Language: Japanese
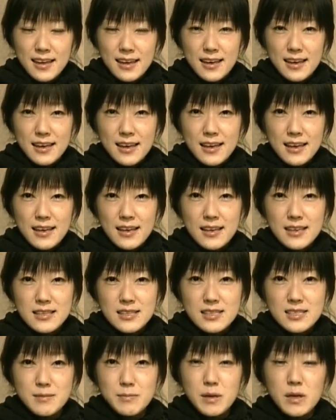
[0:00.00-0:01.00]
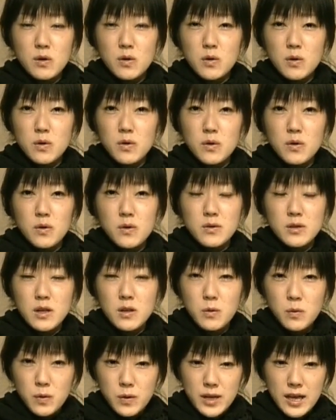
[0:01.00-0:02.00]
えー、ちびっ子の女
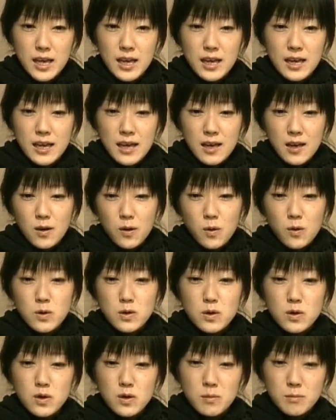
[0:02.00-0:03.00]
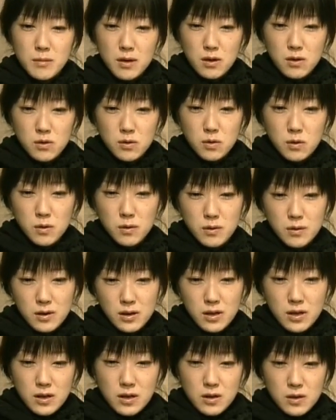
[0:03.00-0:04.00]
の子で音速丸と
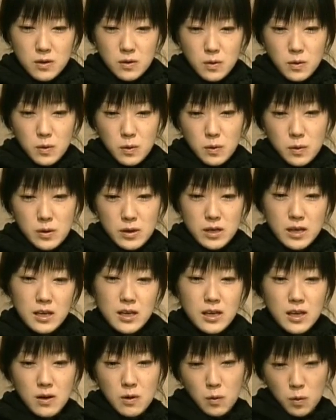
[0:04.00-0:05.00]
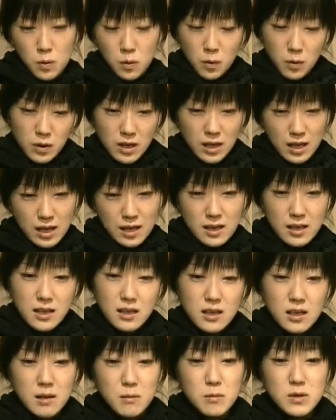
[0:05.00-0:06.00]
こうケンケンゴーゴーになっ
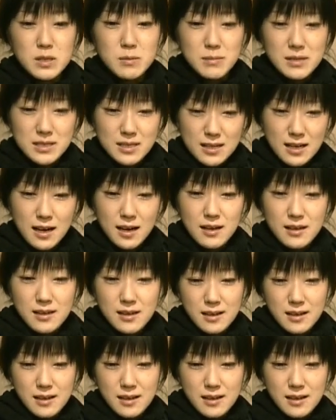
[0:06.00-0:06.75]
たりもしますが